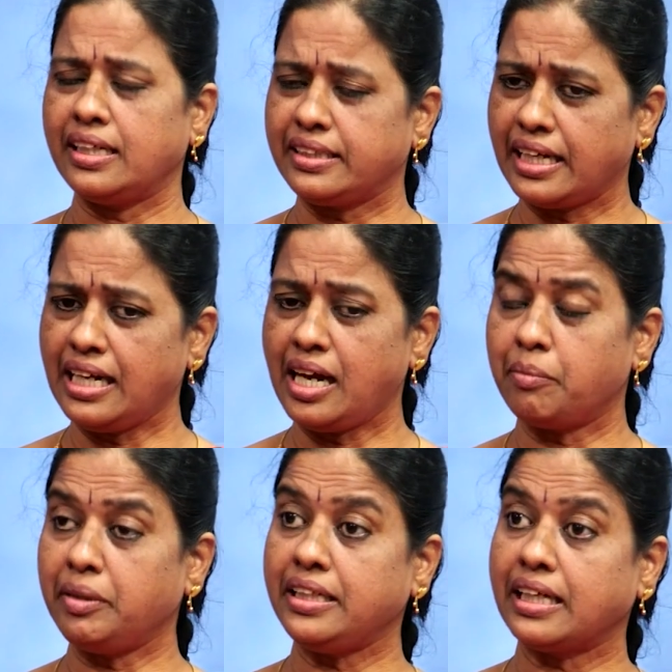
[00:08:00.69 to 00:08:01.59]
அது
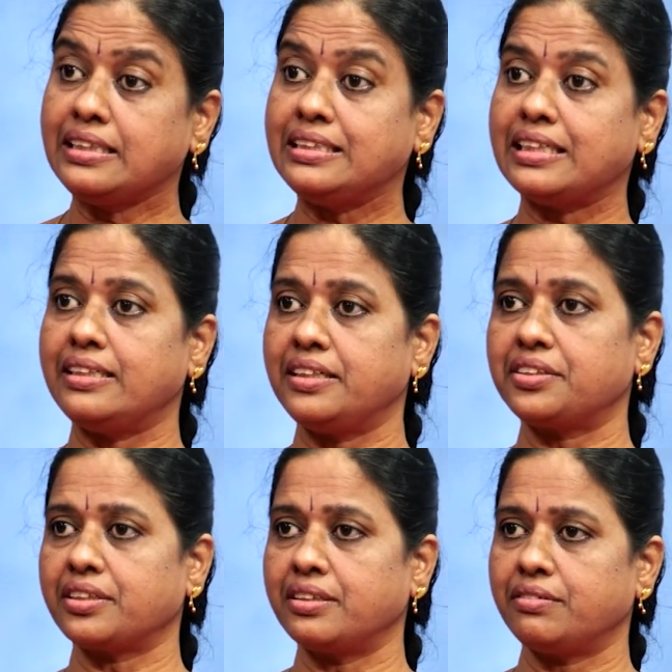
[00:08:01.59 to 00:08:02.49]
எல்லாமே யங்
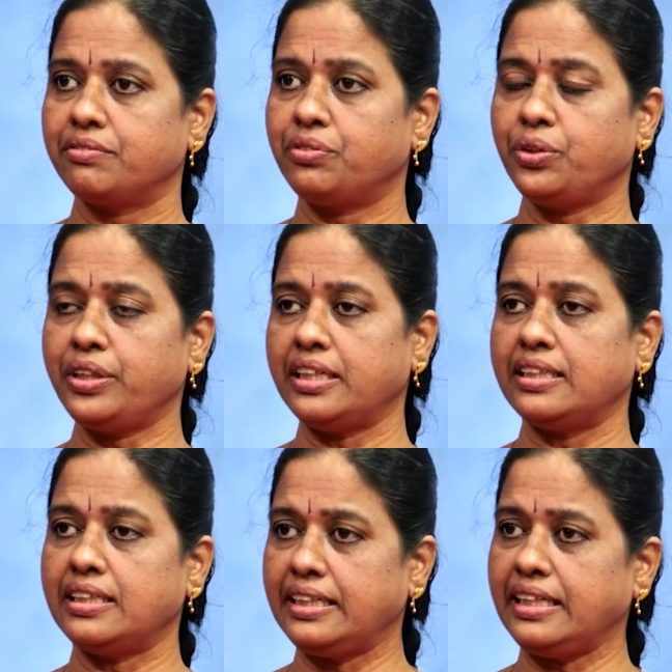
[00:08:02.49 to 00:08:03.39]
ஜென்ரேஷன் ஃபோர்டீன்
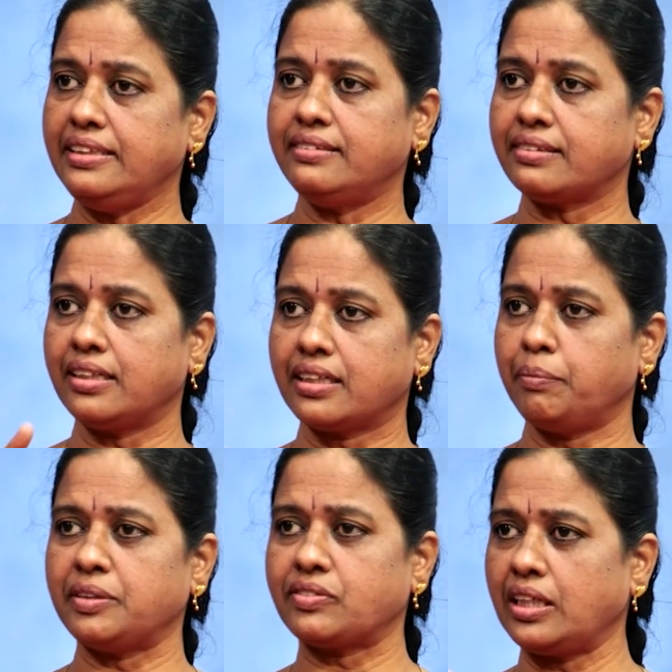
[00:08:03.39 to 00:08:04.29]
அந்த டீன்ஸில் இருக்க
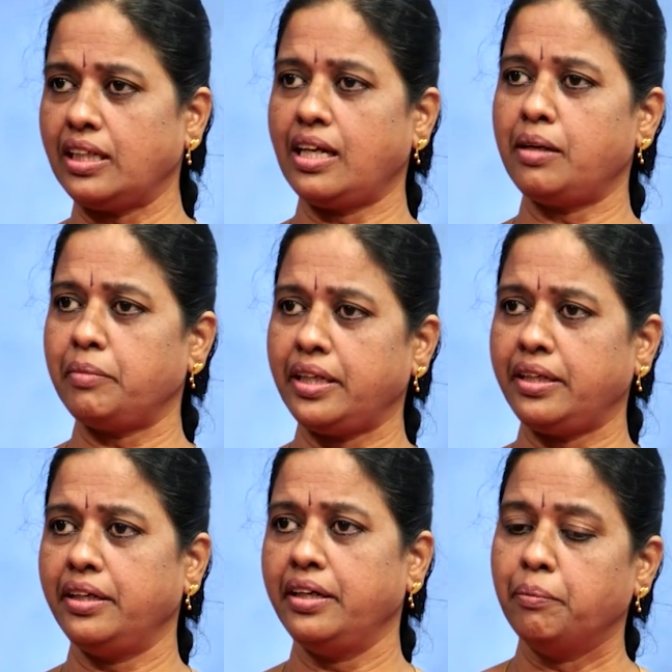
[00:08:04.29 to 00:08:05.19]
பசங்க எல்லாமே
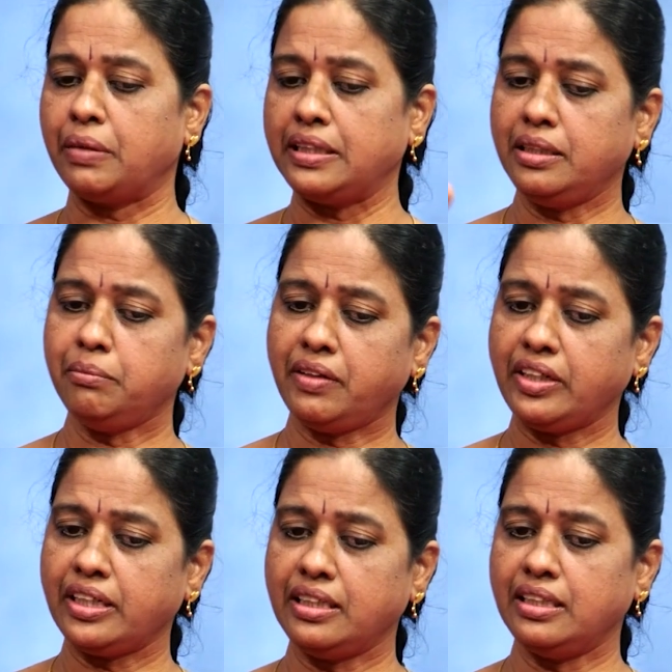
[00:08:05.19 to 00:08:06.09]
பதின்ம
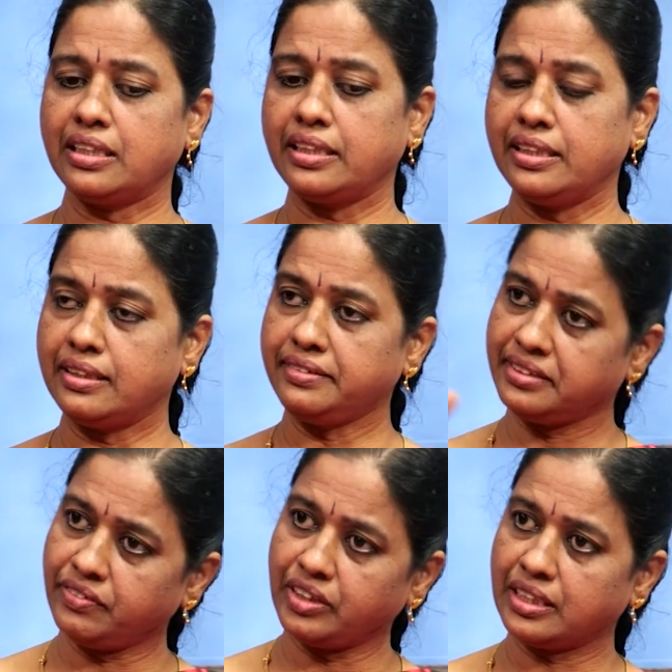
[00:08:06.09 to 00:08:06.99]
வயதில் இருக்கின்ற
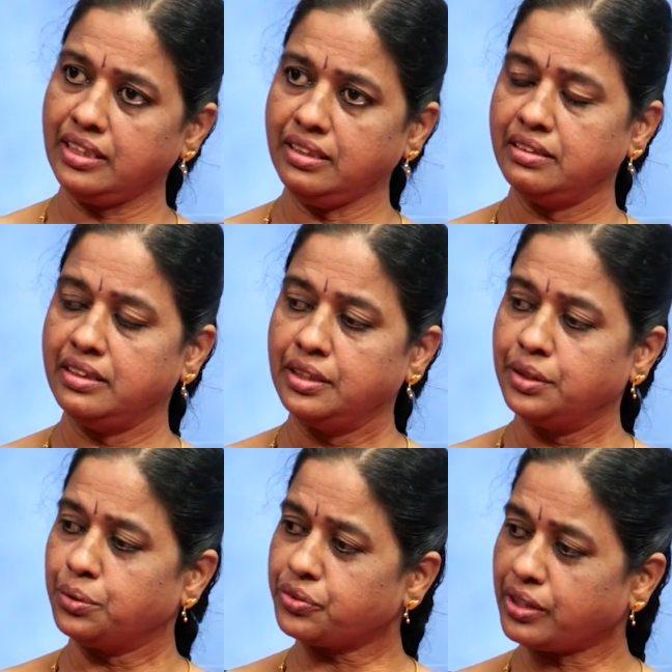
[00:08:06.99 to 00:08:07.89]
சிறுவர்கள்
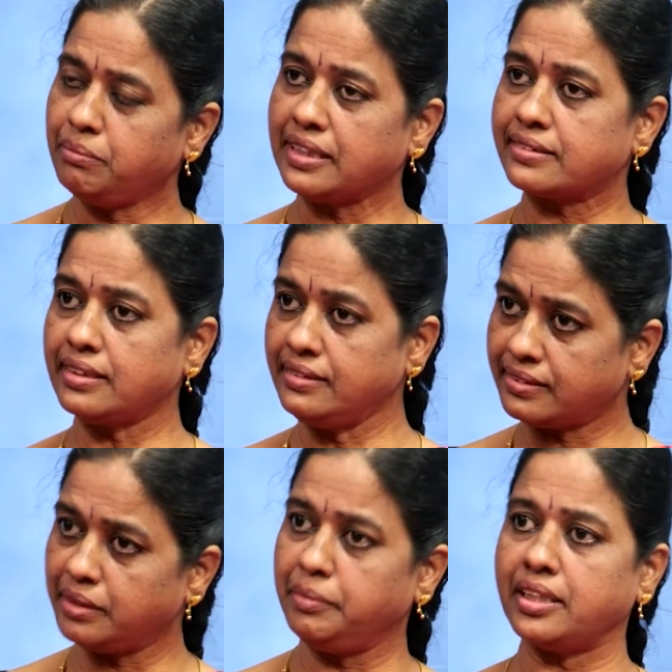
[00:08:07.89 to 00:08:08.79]
டு சம் எக்ஸ்டென்ட்
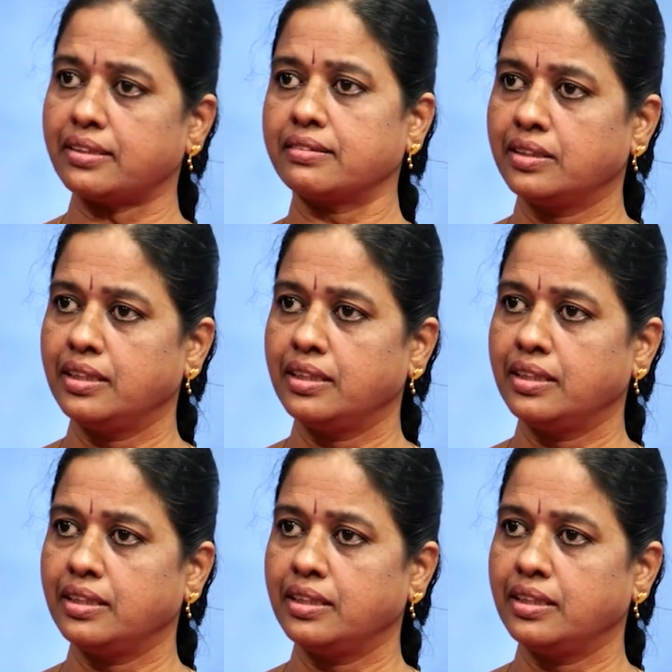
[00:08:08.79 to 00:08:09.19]
சிறுமியர்